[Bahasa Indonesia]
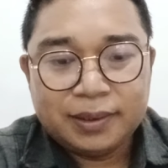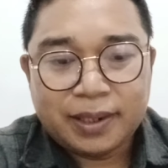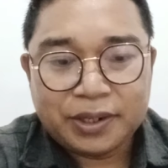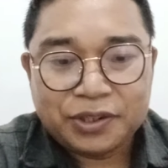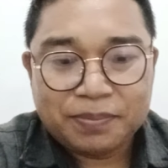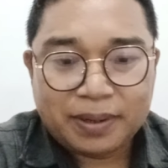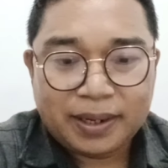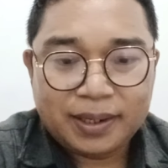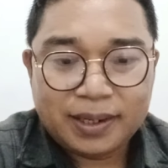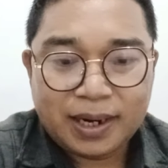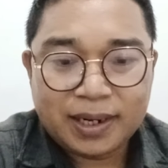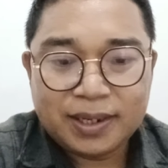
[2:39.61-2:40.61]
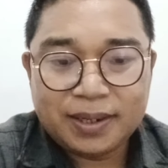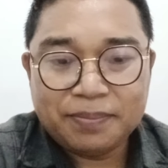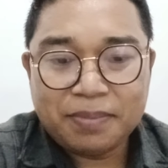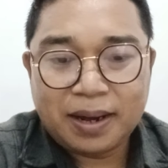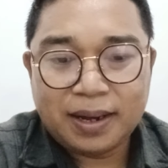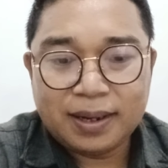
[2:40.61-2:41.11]
Terjemahi
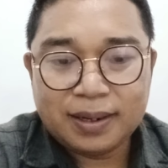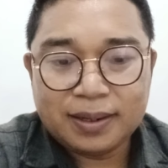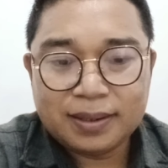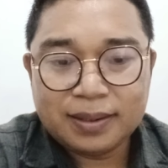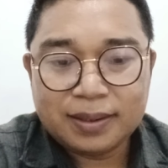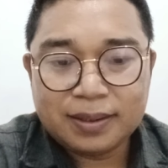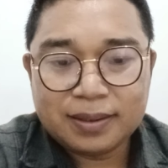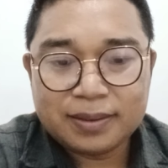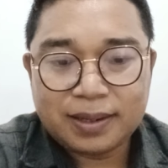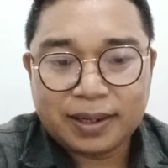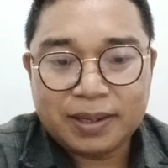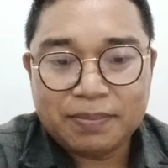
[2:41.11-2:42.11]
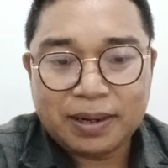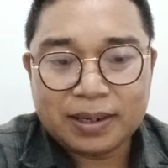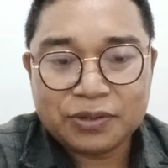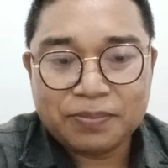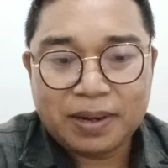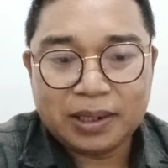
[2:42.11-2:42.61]
dari Bang
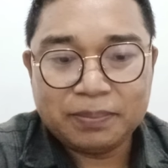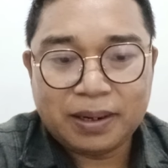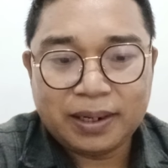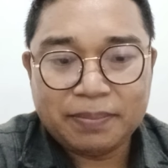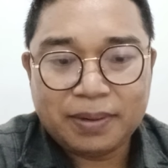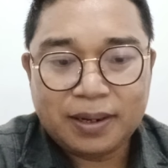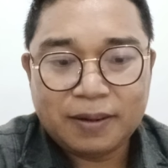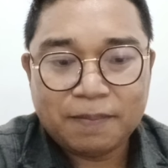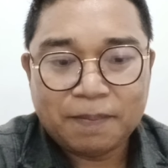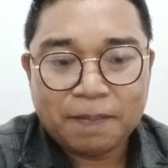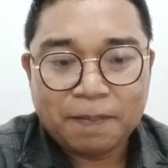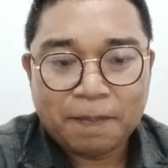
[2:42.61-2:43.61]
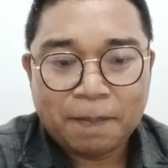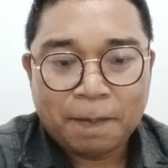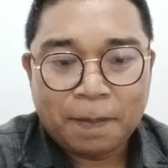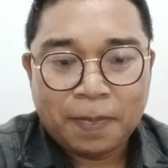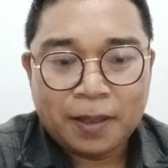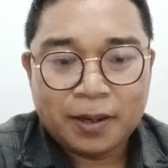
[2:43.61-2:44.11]
Sakiman, semangat Bang Timah.
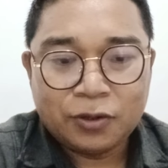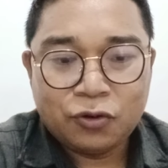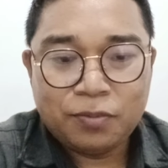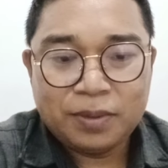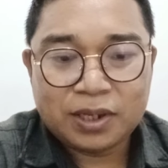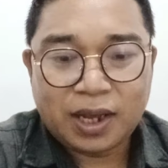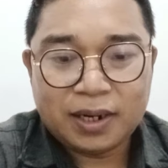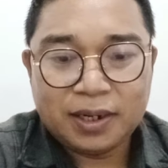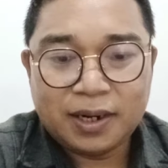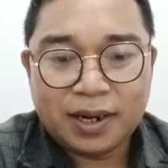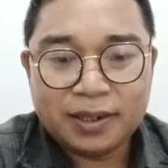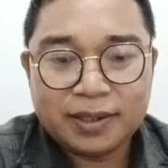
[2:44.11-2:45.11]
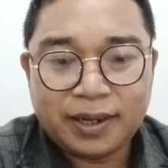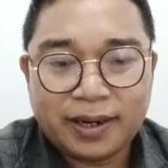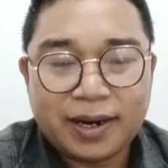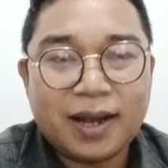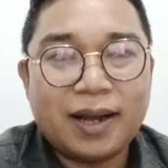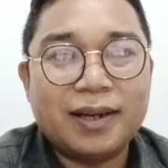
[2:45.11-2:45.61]
Kumis hadir dari
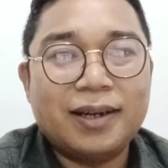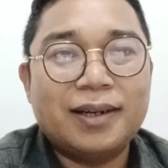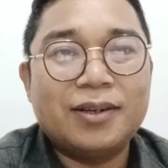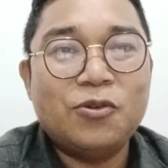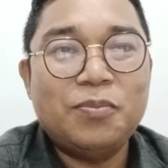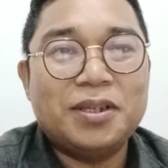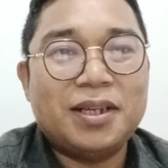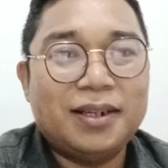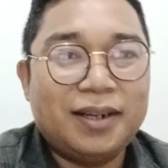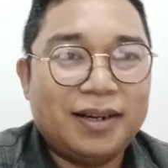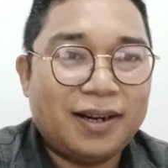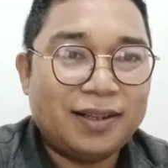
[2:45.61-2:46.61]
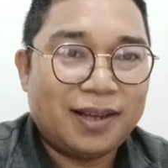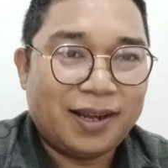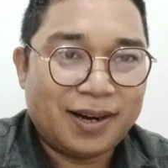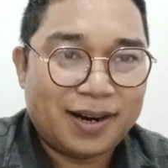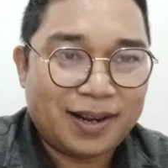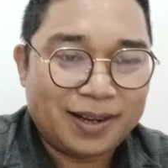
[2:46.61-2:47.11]
Tangerang. Kumis hadir dari
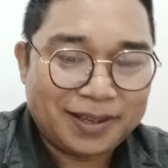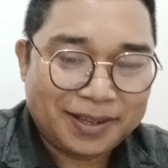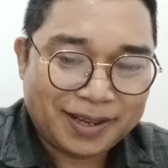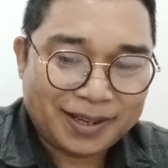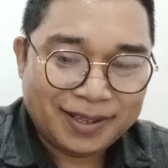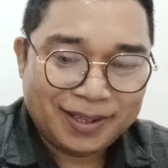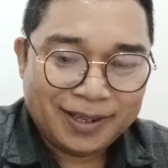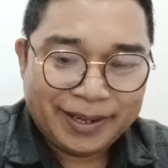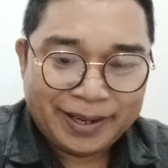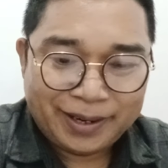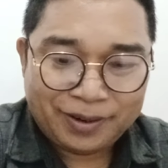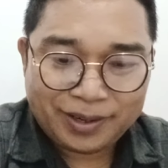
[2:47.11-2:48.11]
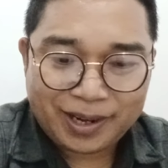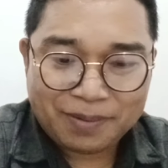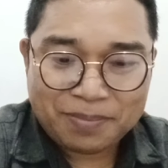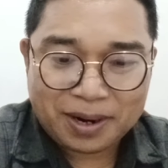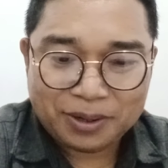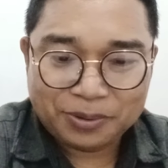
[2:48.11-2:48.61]
Tangerang. Iya. Oke
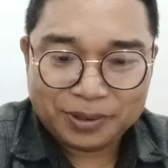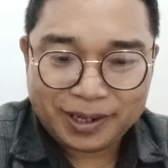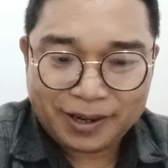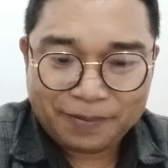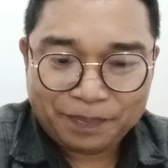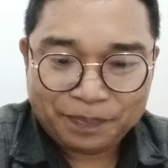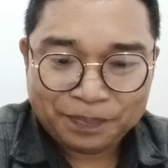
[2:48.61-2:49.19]
abangku ya.